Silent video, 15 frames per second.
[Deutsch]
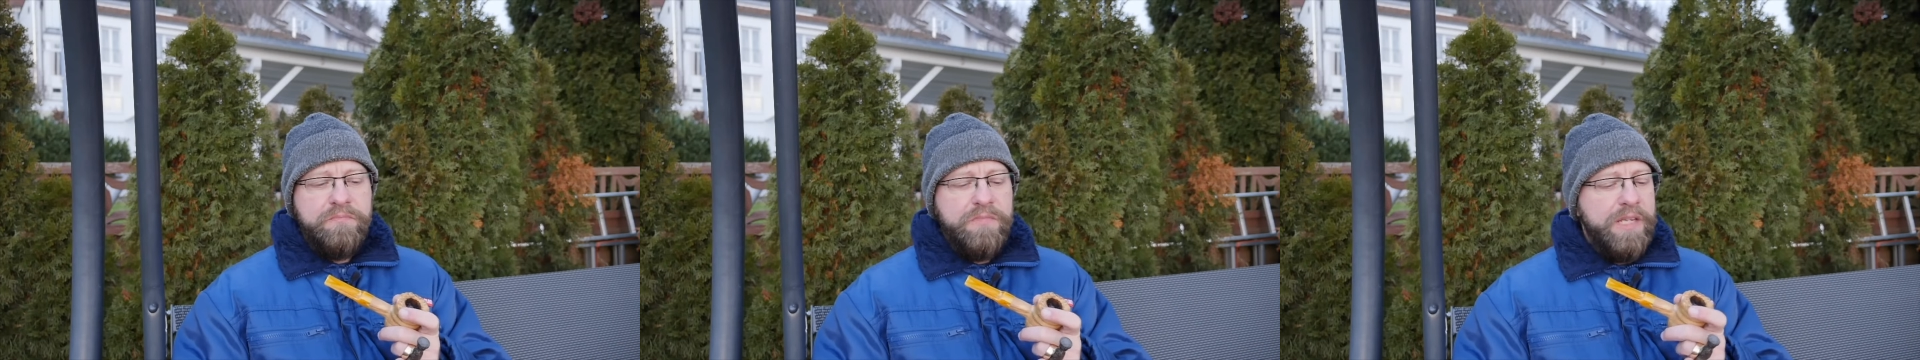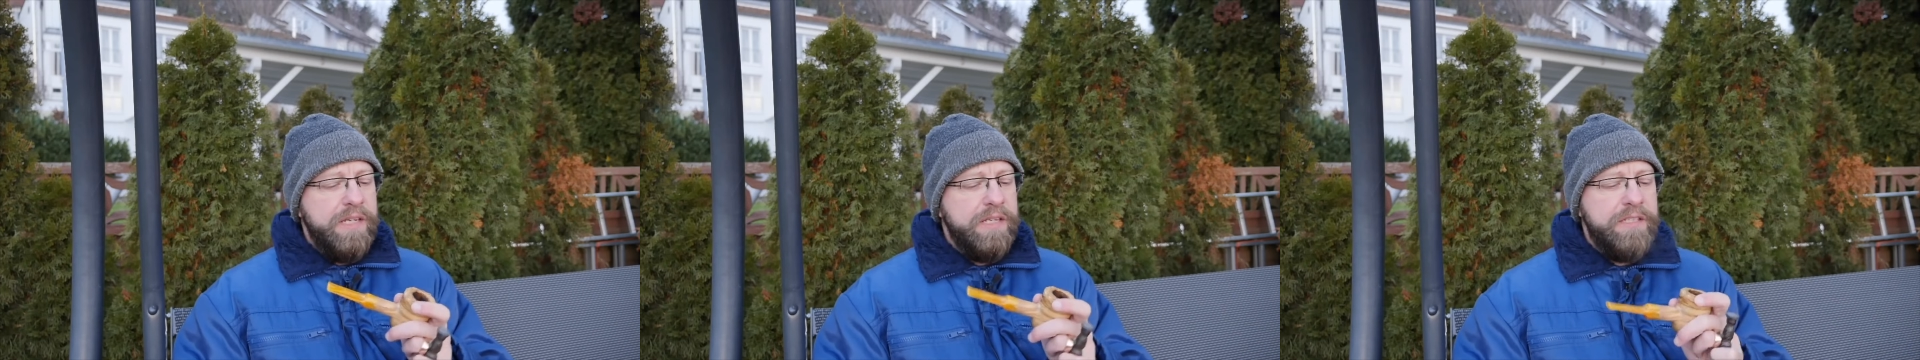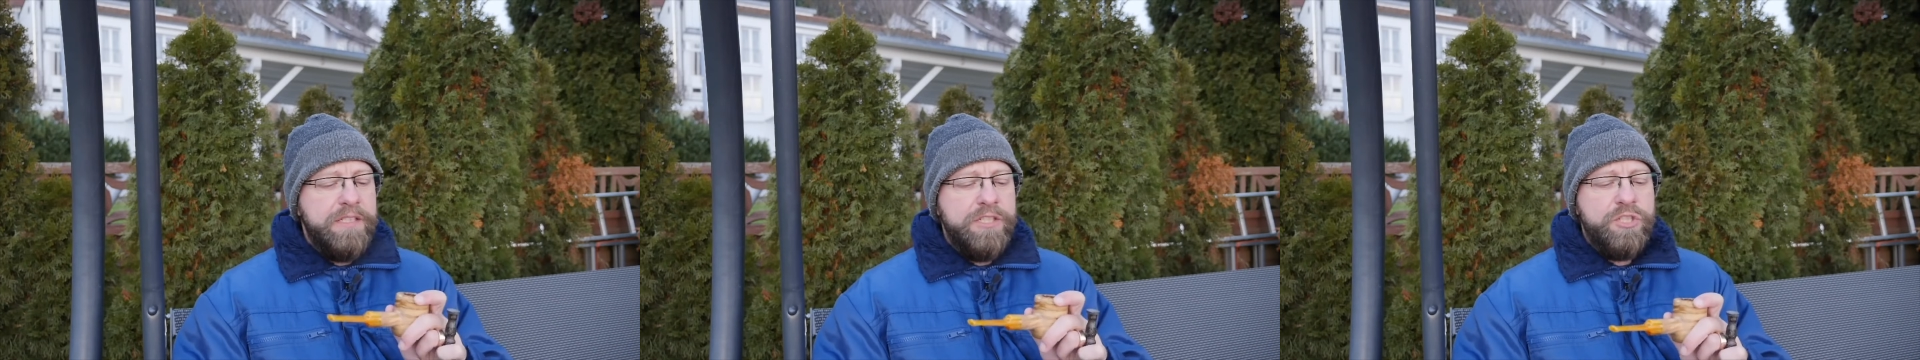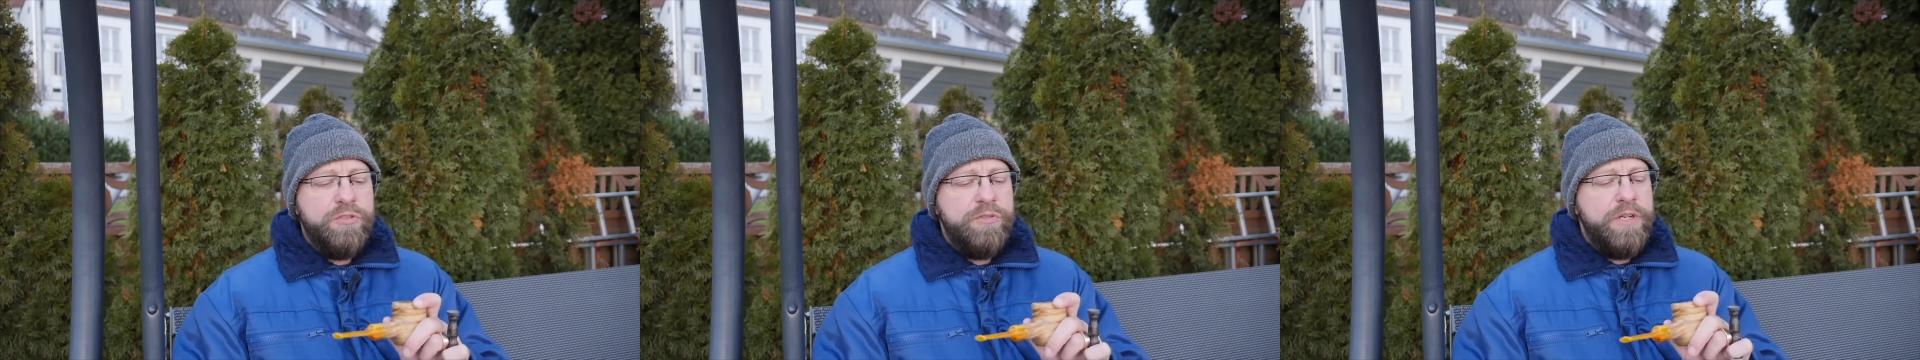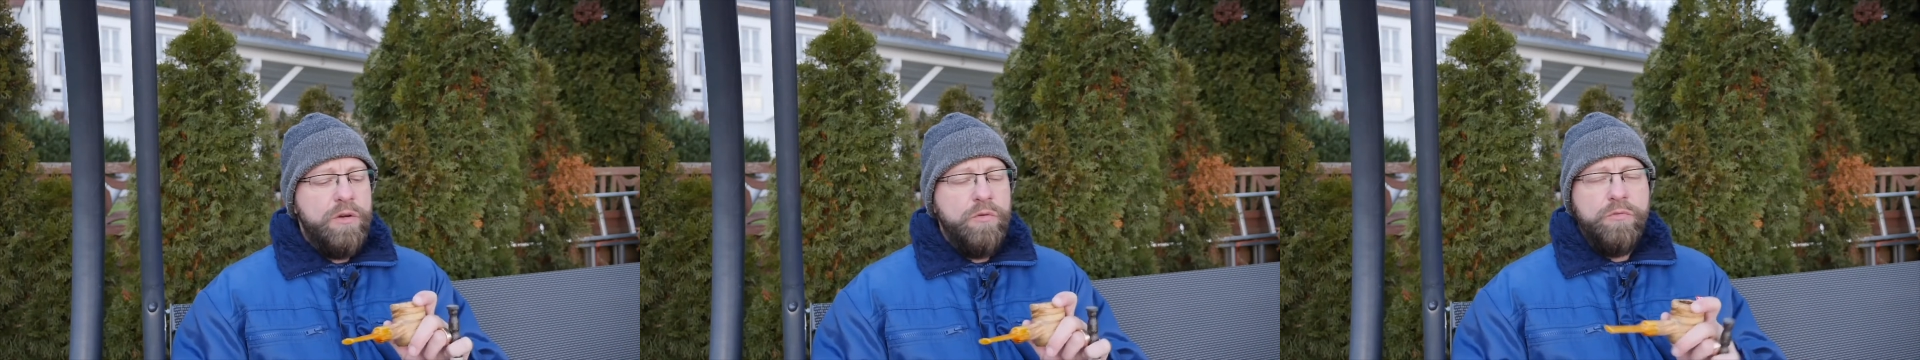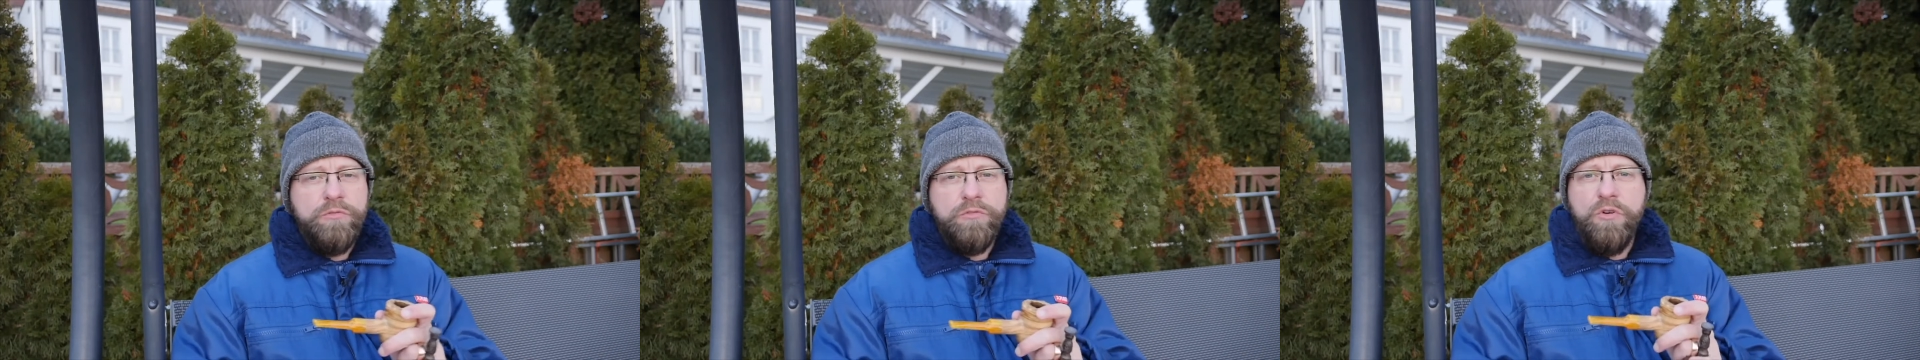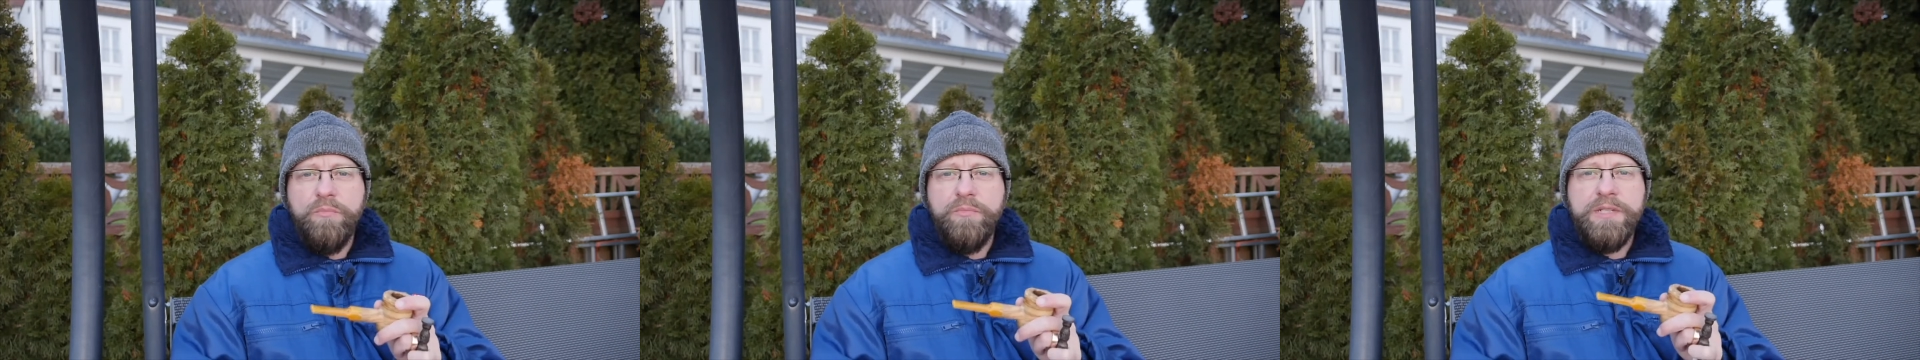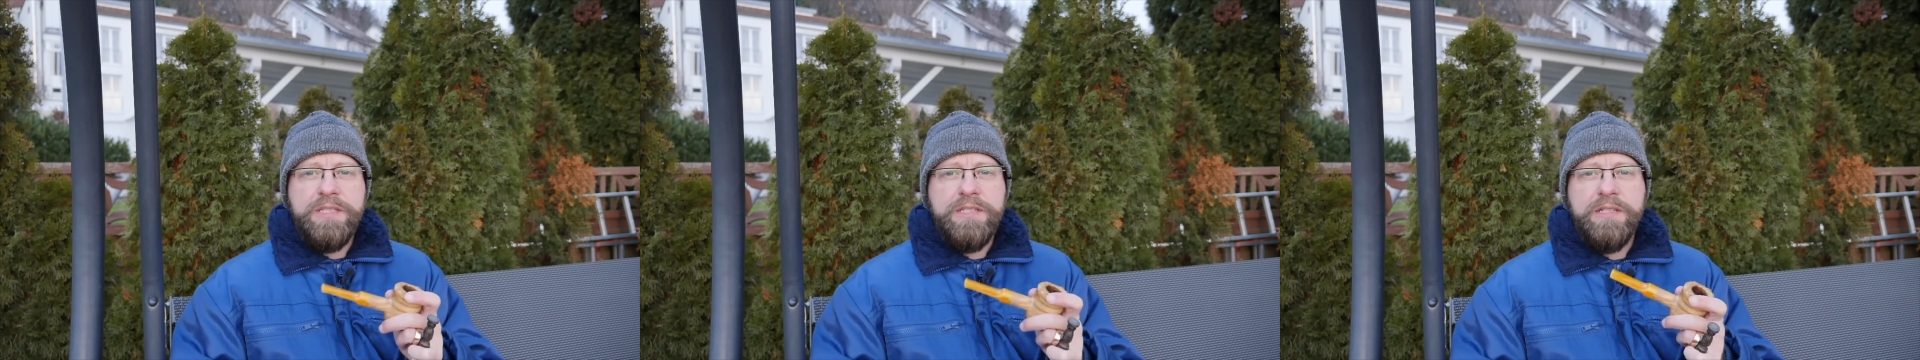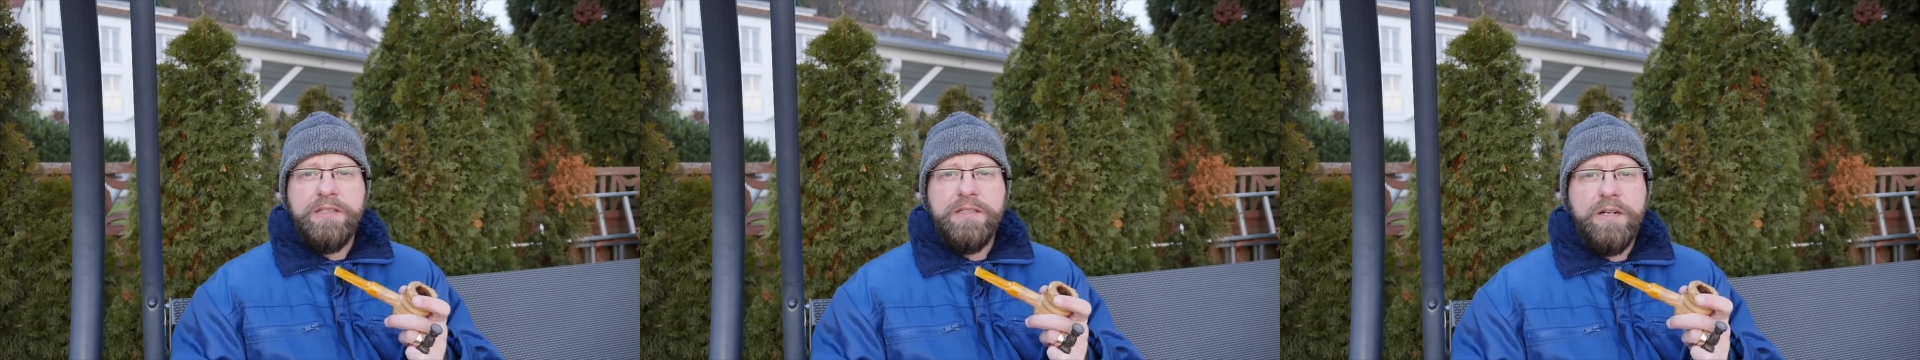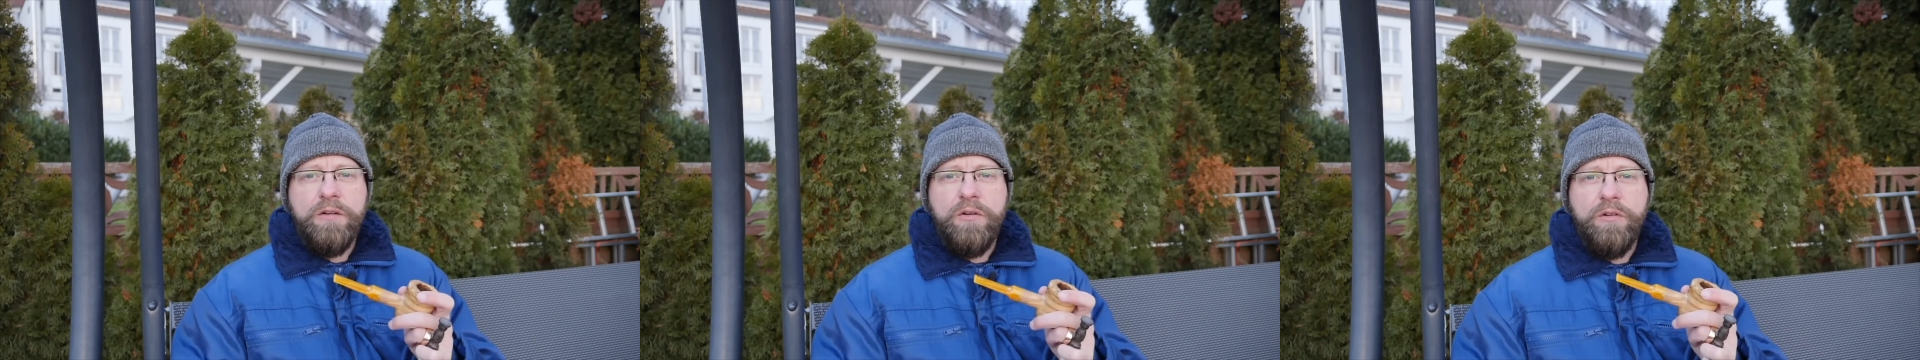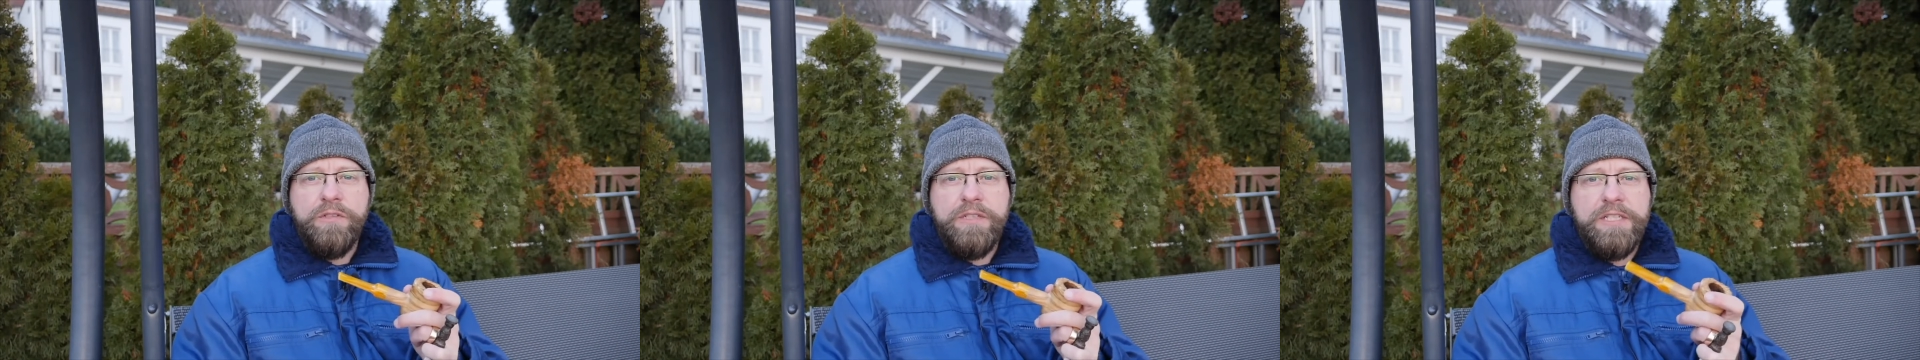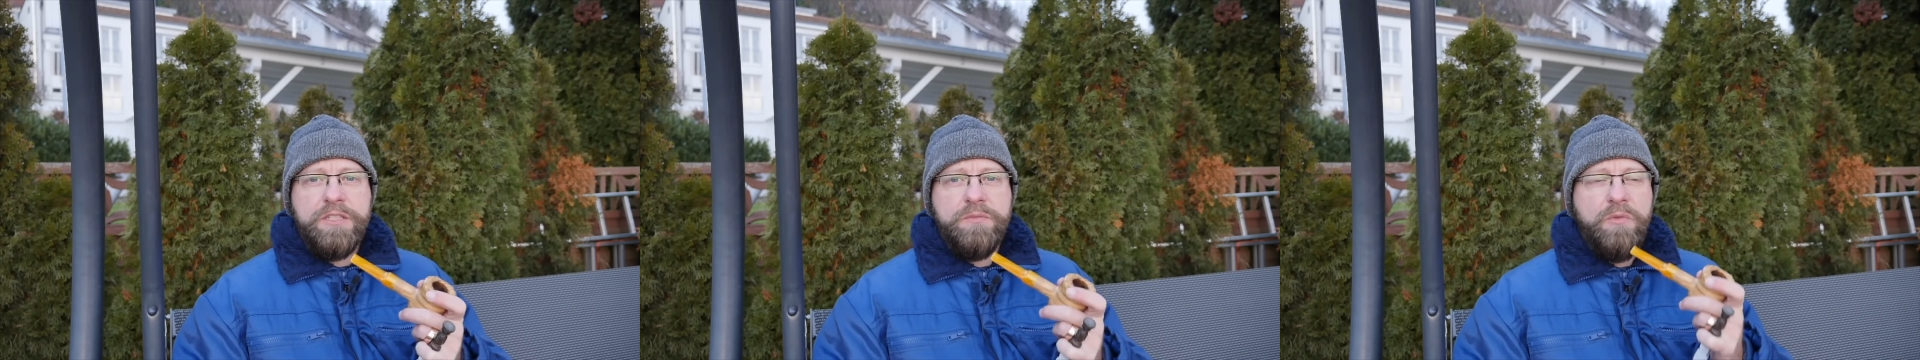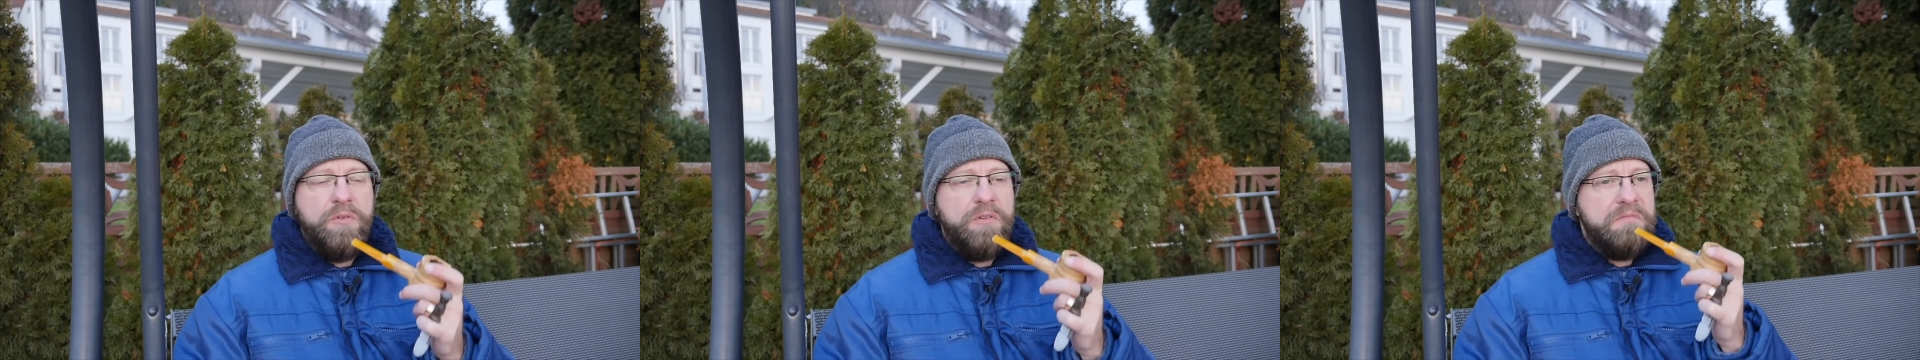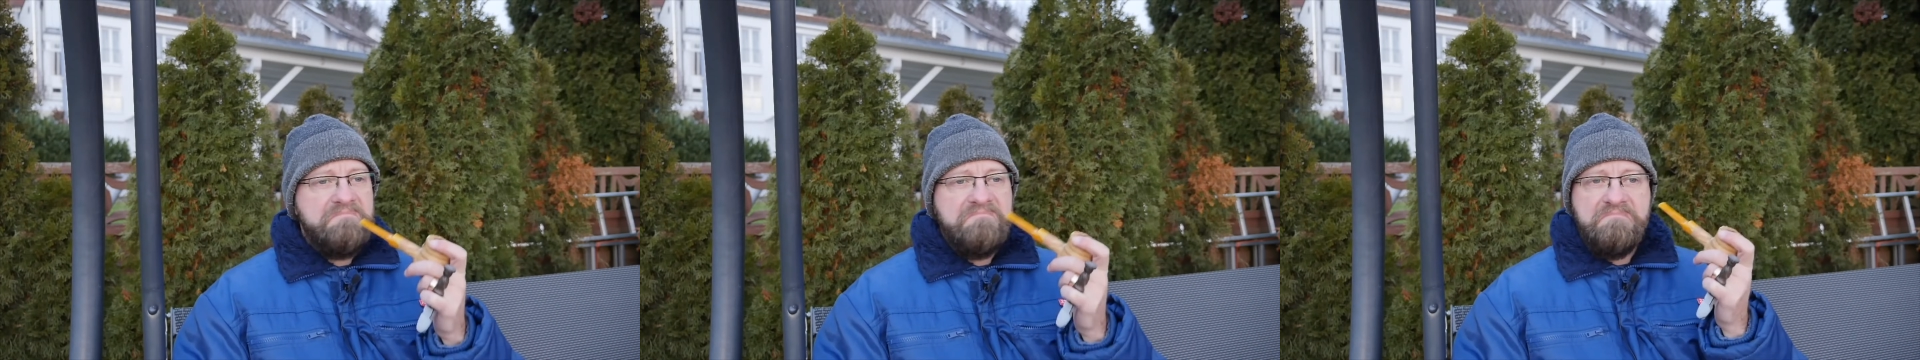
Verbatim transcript: Richtig schöner, unkomplizierter All Day Smoke.